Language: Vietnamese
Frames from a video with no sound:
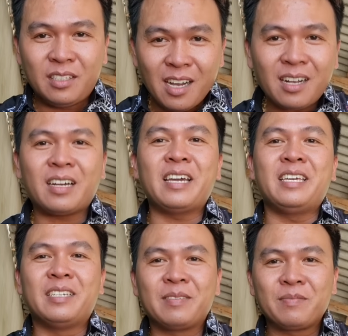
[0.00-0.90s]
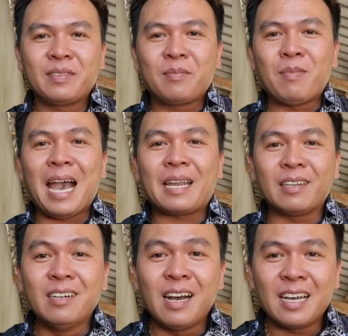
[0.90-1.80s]
trước khi mà
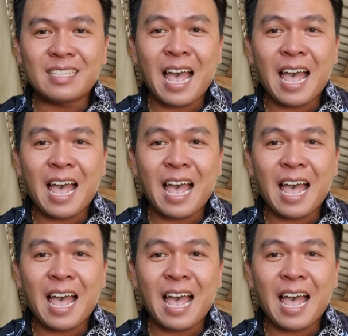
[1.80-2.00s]
đưa